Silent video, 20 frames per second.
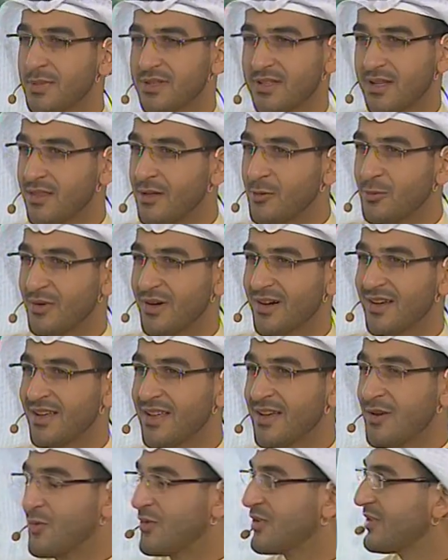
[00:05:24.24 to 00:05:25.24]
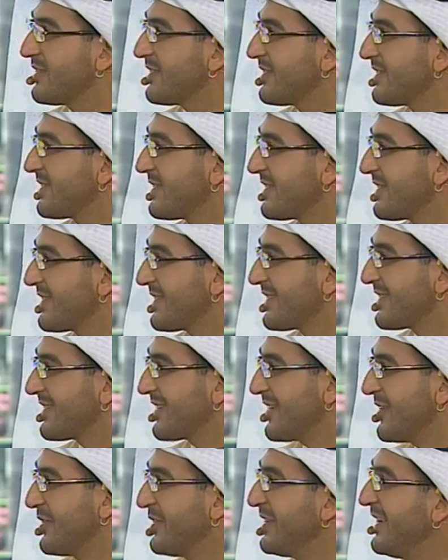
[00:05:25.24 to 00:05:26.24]
بالتذوق من الناس ولا يعني
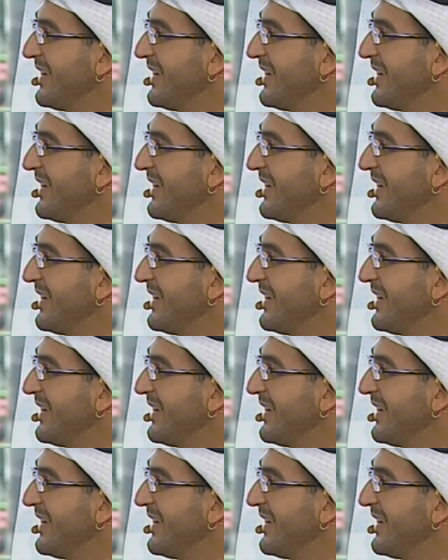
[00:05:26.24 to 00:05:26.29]
نحن